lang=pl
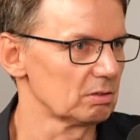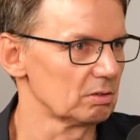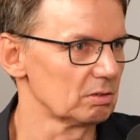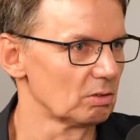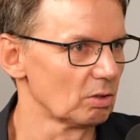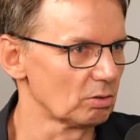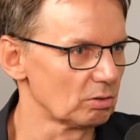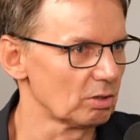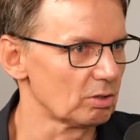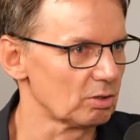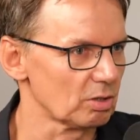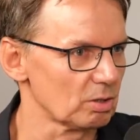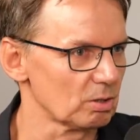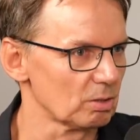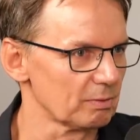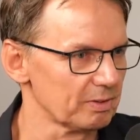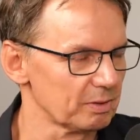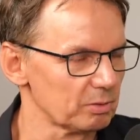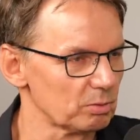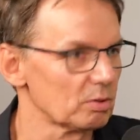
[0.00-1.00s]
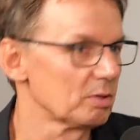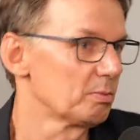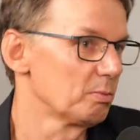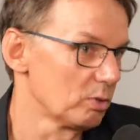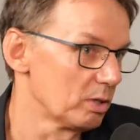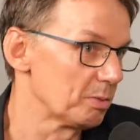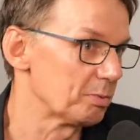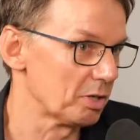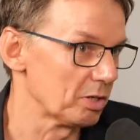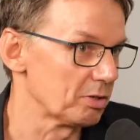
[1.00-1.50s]
dotychczasowe, które
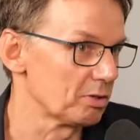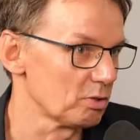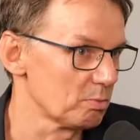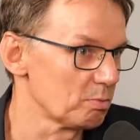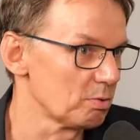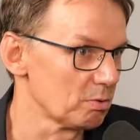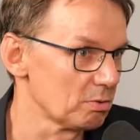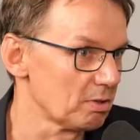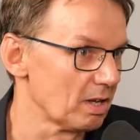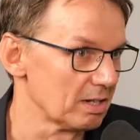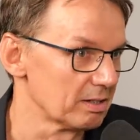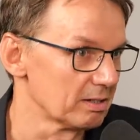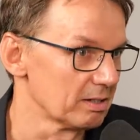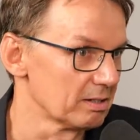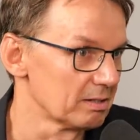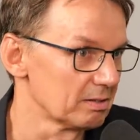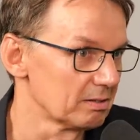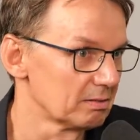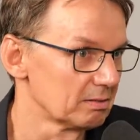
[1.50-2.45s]
były przecież brutalne?